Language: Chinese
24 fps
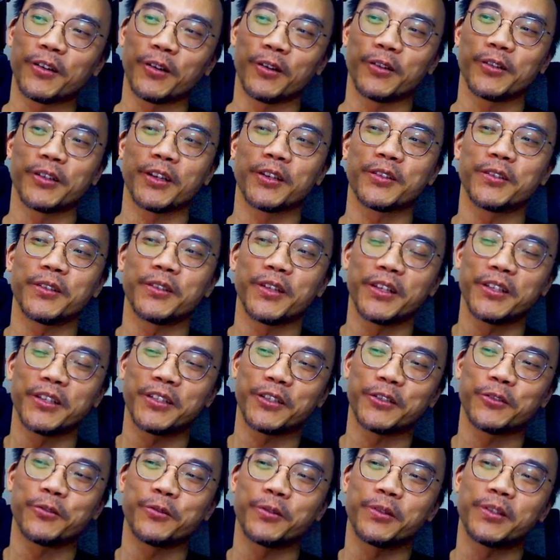啊，要是你继
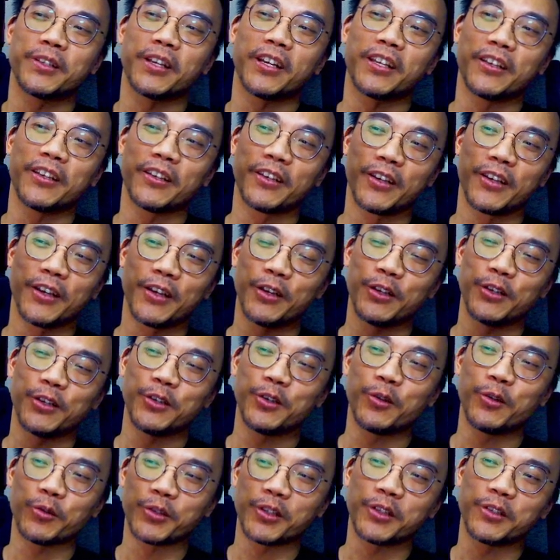续在
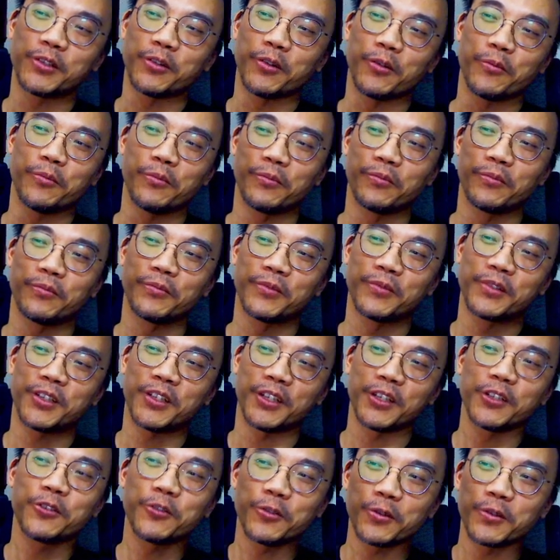用这种
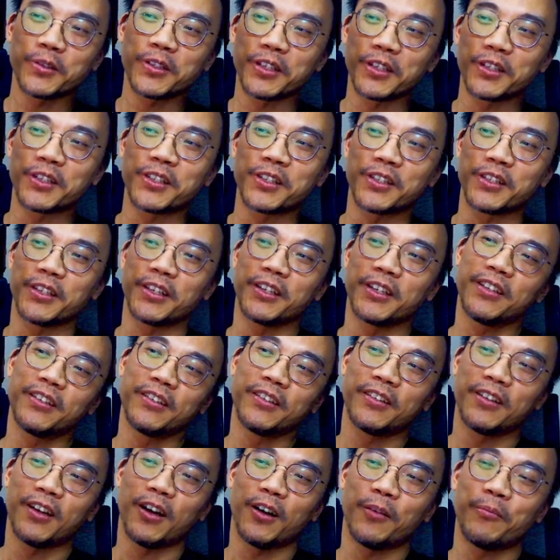情绪性字眼
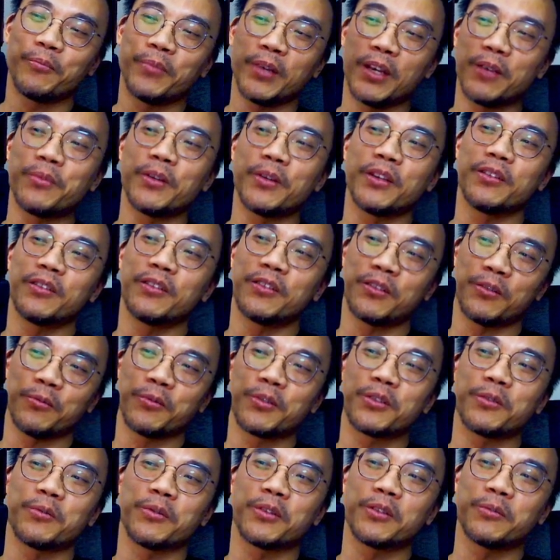啊批评什么
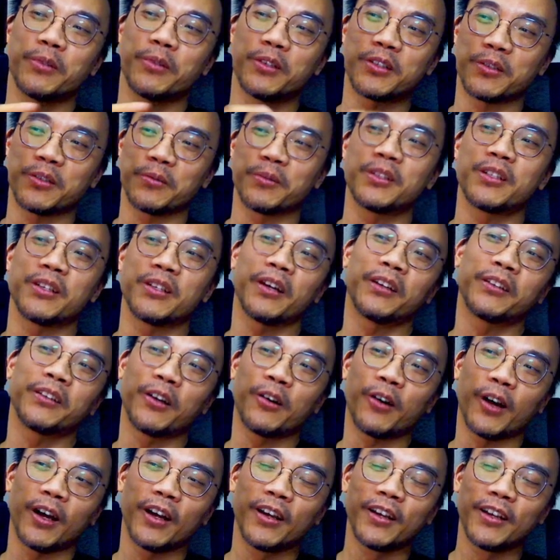什么什么怎么怎样的
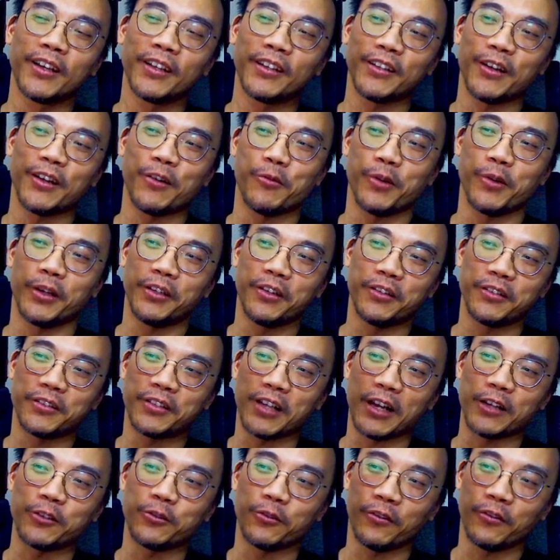话，那我一定
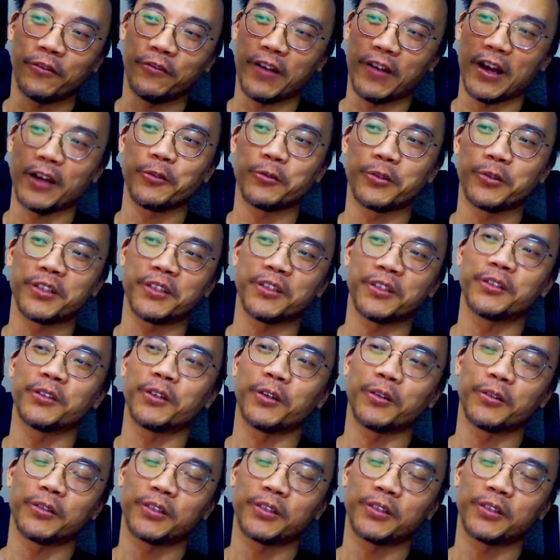采取法律行动。